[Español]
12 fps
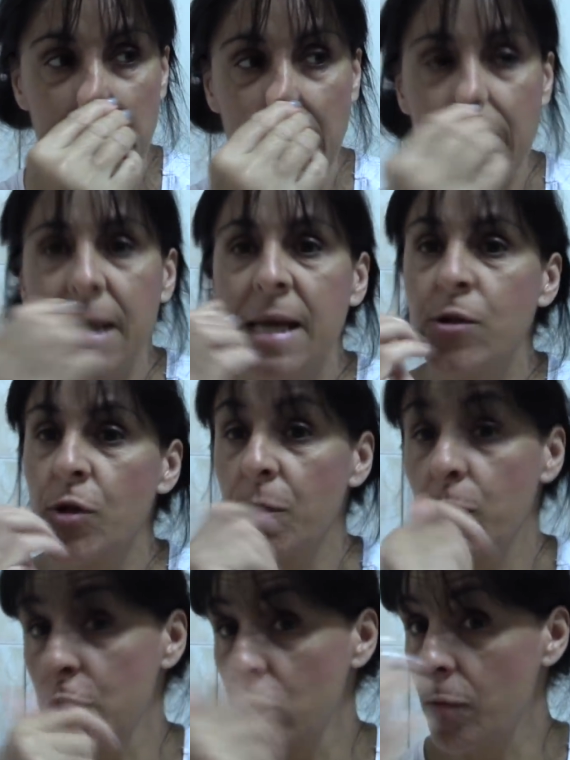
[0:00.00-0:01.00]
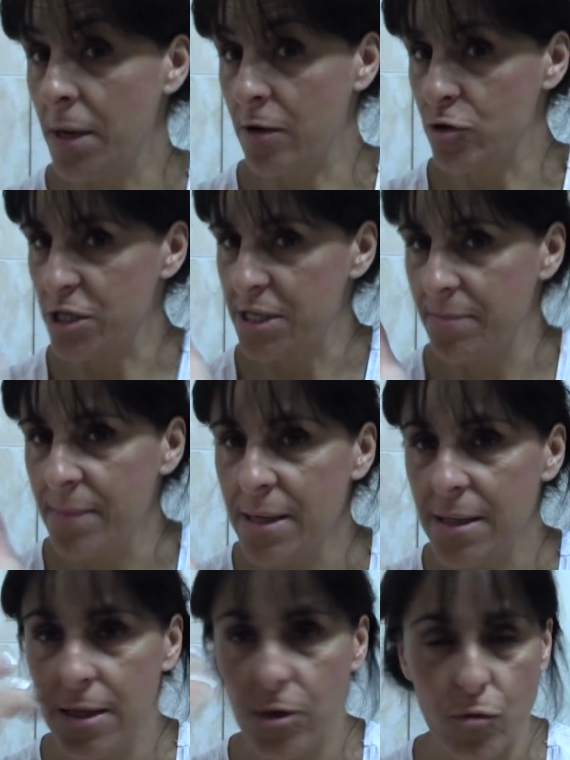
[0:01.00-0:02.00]
y entonces pues tengo varias cosas en
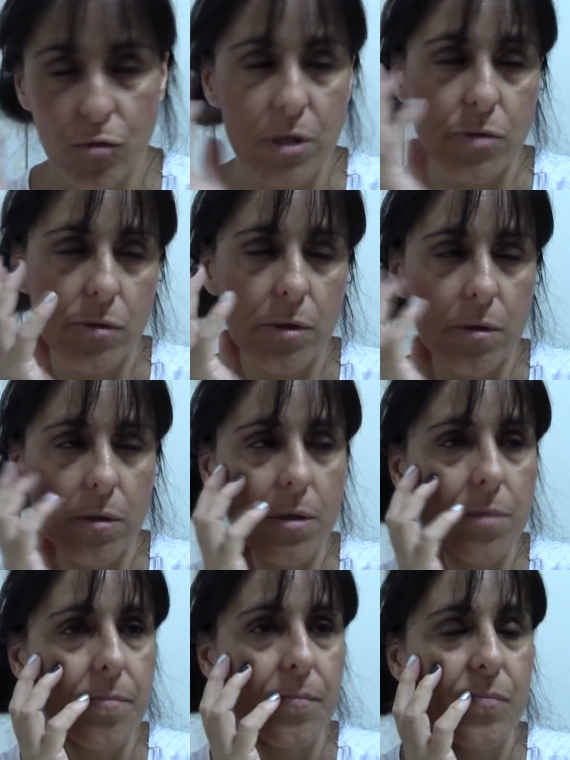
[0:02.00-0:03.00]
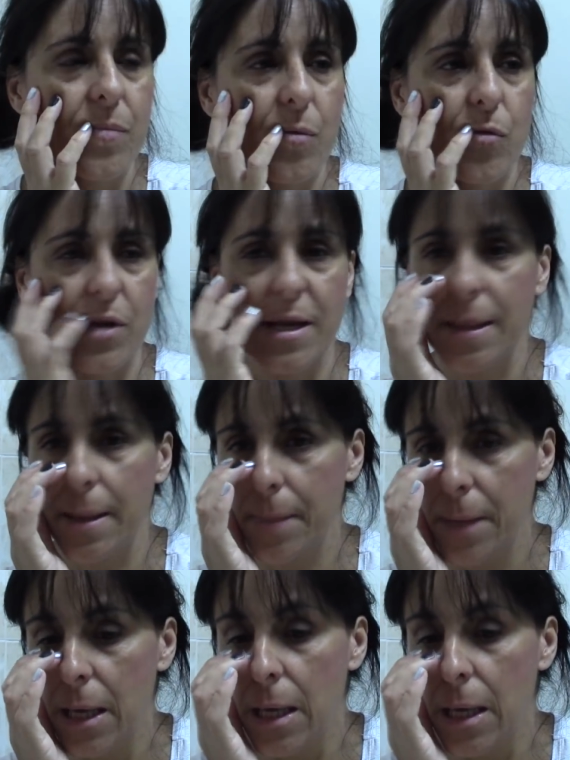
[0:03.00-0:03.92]
mente y todo eso, y entonces pues nada.